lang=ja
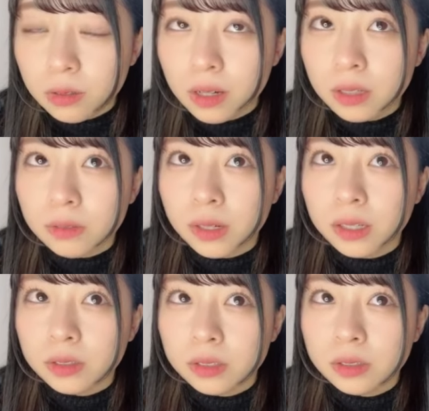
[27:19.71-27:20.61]
コハの
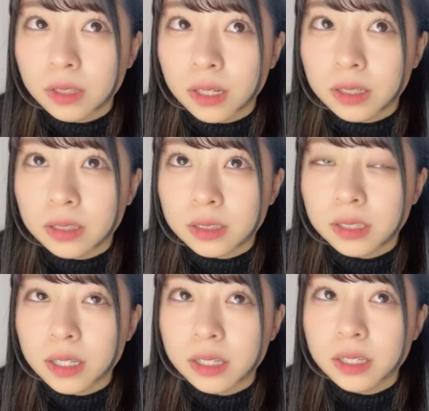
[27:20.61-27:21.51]
ファンの人がなんか
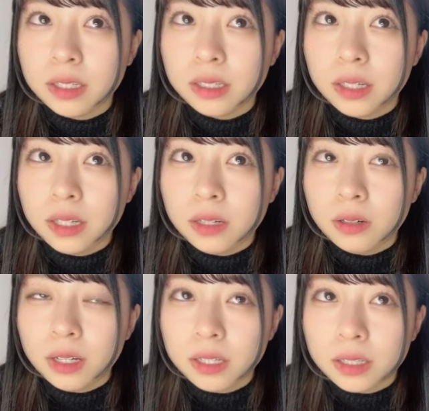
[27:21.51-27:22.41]
最近お
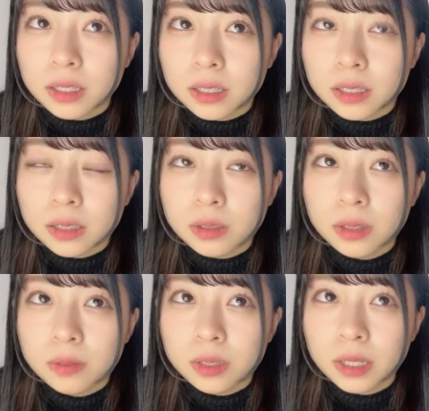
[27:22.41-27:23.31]
花が「あ倉
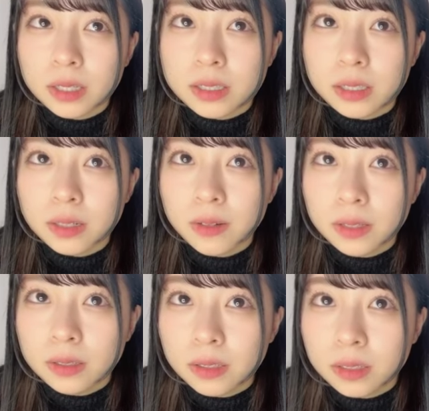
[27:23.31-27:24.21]
本花ちゃん可愛
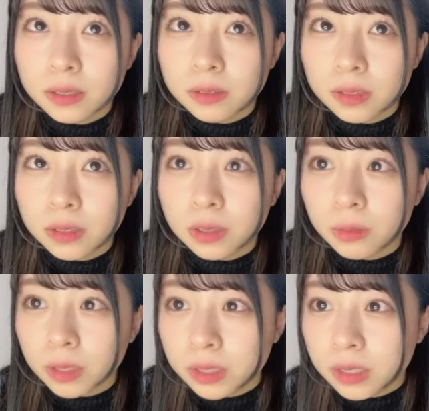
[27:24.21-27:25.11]
くなったよね」って
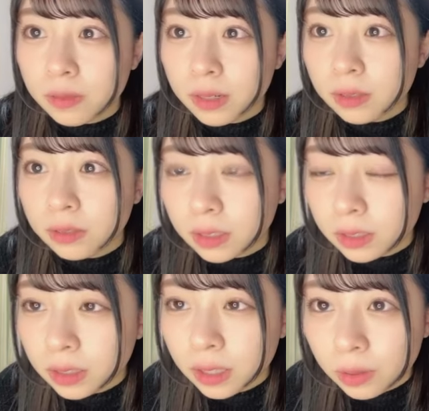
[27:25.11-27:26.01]
友達に言われるって言っ
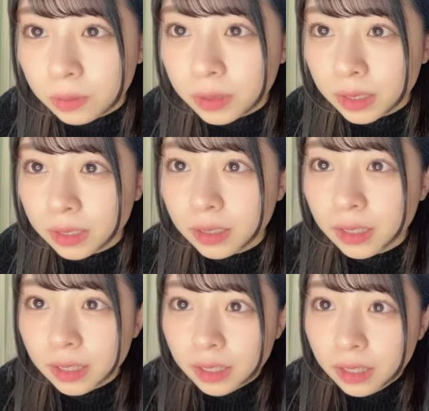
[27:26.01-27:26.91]
てたよみたいな「
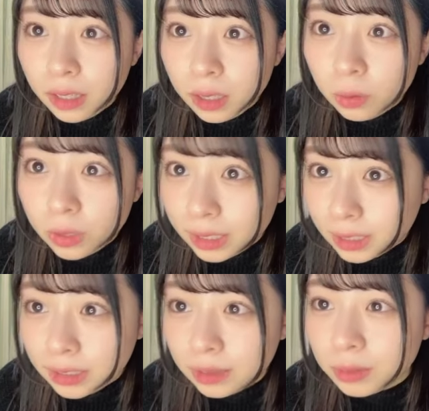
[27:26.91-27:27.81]

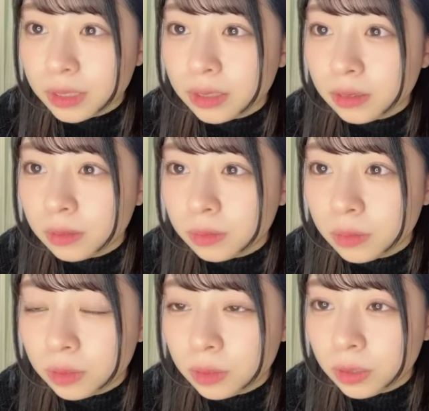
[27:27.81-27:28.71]
えー、嬉しい」みたいな
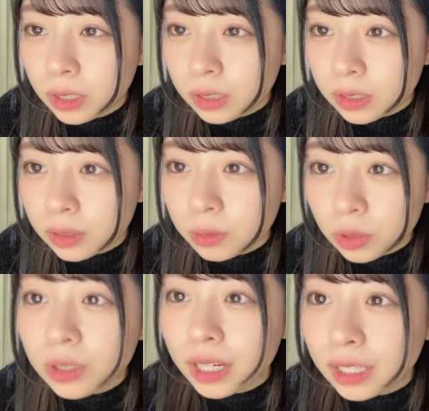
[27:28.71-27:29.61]
ブログ書いてた
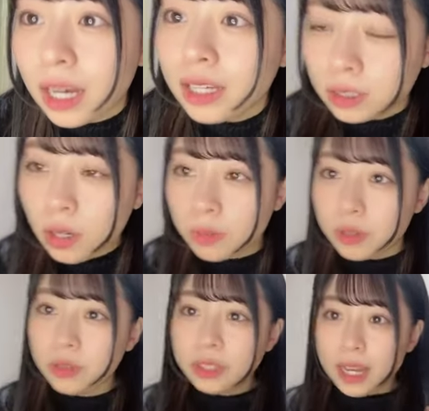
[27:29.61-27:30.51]
ブログ書いたそう
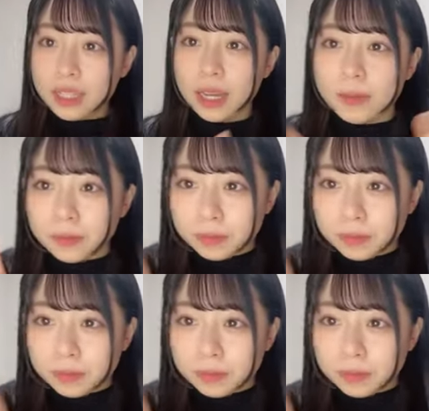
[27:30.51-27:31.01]
ブログ書いた